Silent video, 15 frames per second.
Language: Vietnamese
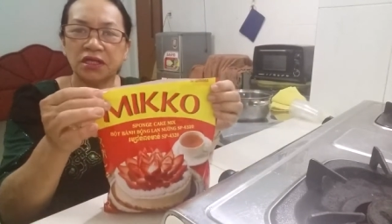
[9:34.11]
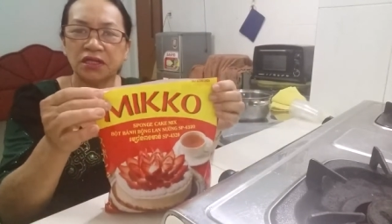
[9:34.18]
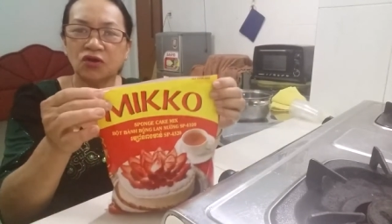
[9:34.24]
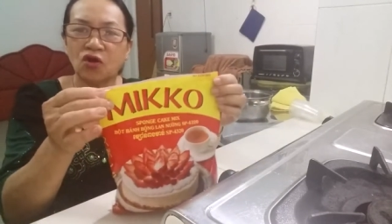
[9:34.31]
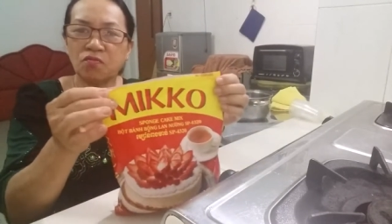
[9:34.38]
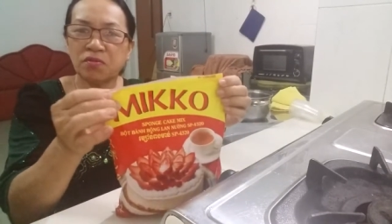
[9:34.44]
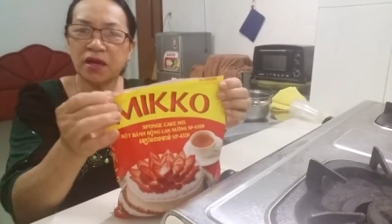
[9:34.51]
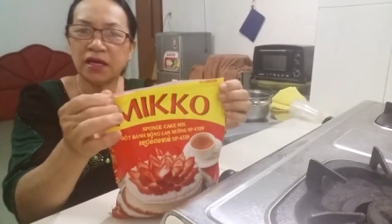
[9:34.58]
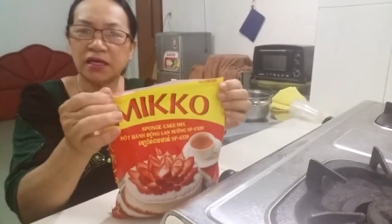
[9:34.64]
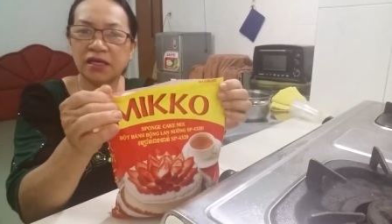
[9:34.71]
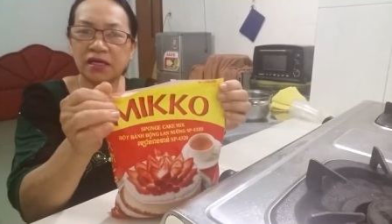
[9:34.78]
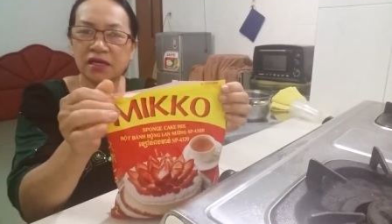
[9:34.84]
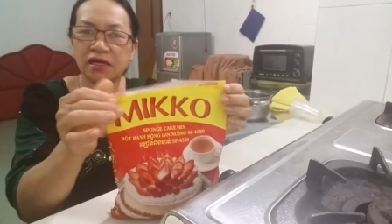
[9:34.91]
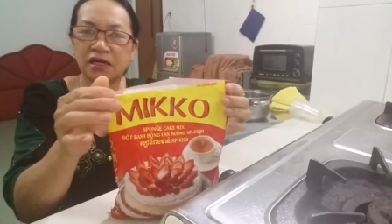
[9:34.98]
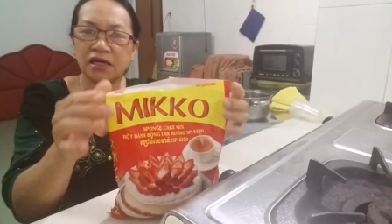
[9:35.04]
thì hôm
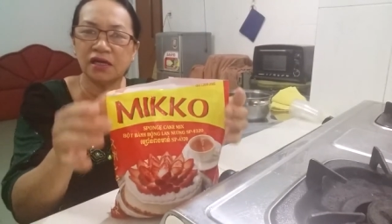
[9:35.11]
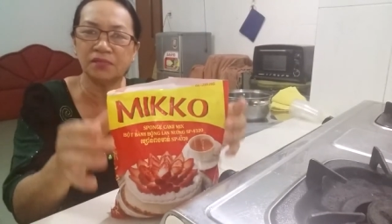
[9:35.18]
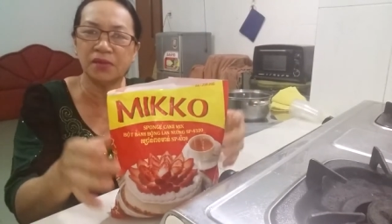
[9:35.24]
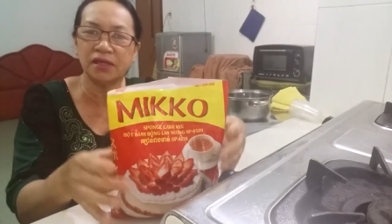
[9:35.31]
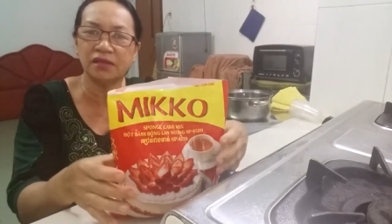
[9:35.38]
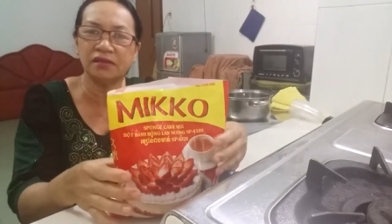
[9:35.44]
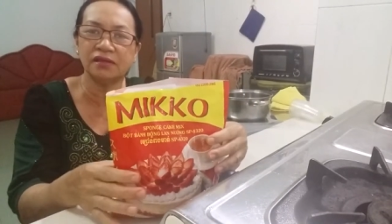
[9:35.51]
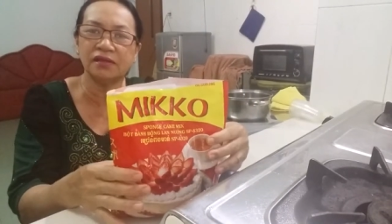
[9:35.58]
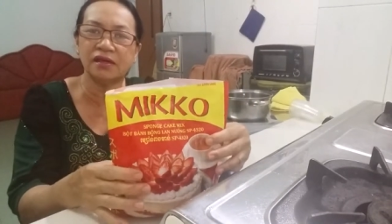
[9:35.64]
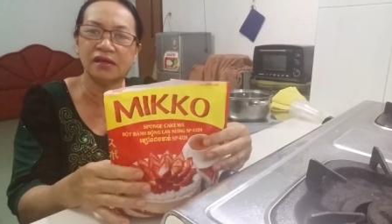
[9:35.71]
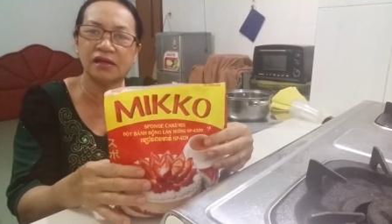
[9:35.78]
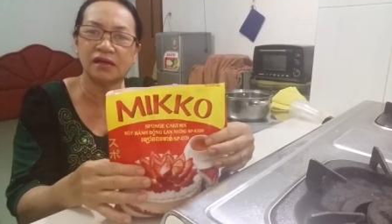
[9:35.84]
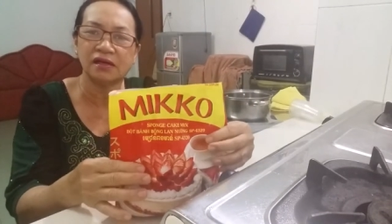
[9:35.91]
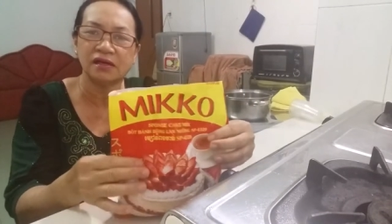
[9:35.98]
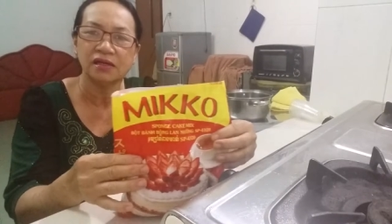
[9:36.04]
nay ờ, mình ờ,